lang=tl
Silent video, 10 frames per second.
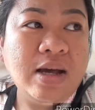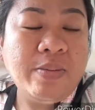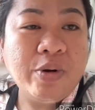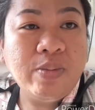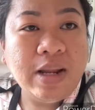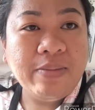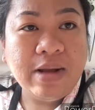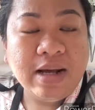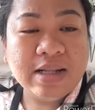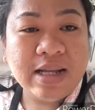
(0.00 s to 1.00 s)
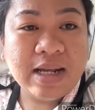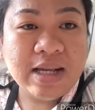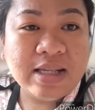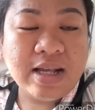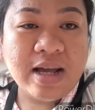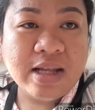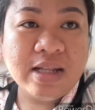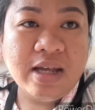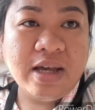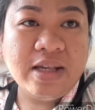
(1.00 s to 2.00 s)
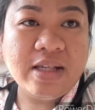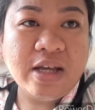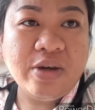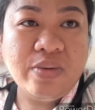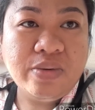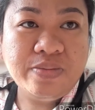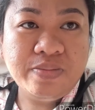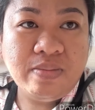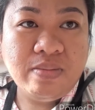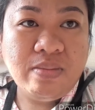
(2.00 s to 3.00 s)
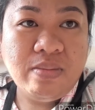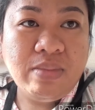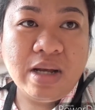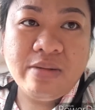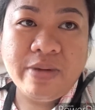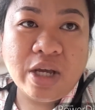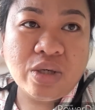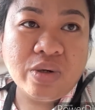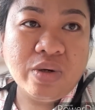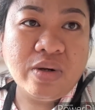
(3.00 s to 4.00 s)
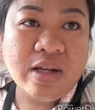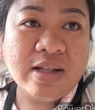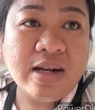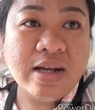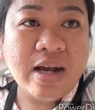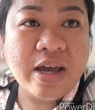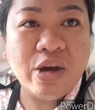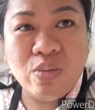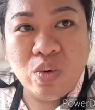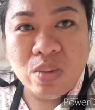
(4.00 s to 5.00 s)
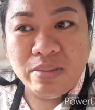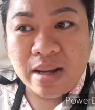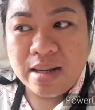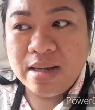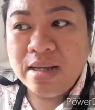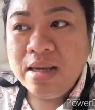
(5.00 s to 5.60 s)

Ang problema lang talaga sa akin guys ay yung blood pressure ko na talagang ayaw bumaba.